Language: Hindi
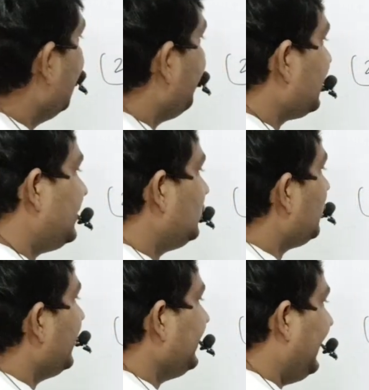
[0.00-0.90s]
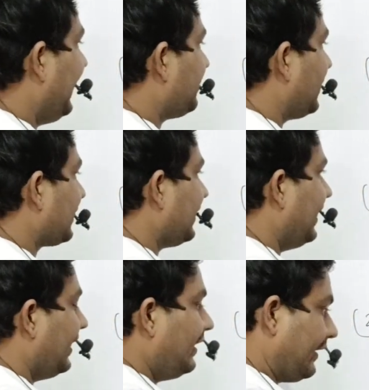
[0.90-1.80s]
पच्चीस रुपये की एक पड़ती
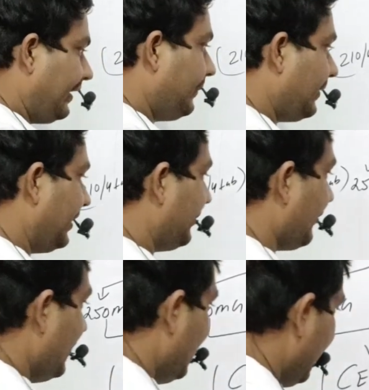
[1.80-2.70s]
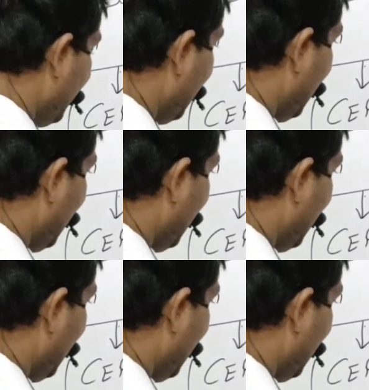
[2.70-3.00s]
है करीब करीब ठीक